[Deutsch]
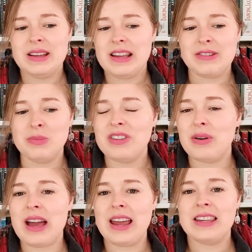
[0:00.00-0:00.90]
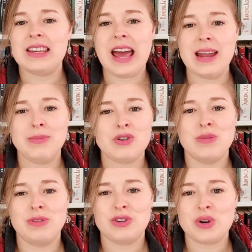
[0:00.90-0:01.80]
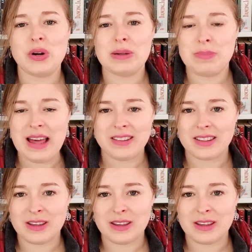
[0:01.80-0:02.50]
es muss auch gar nicht in ein bestimmtes Genre passen.